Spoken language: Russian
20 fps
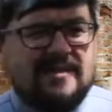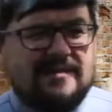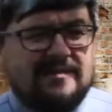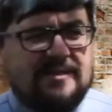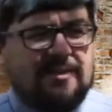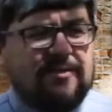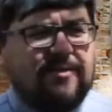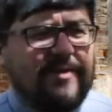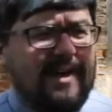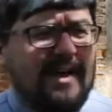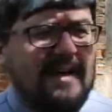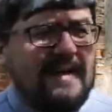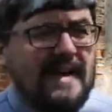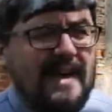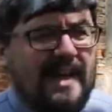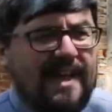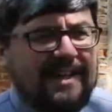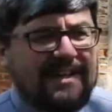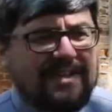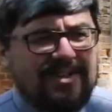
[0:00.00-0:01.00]
И второе,
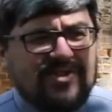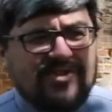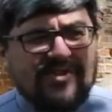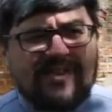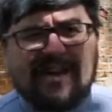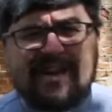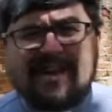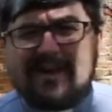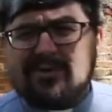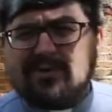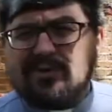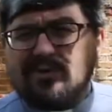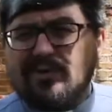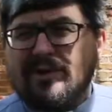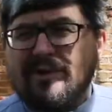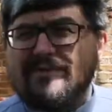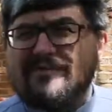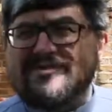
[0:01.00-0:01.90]
это человек, который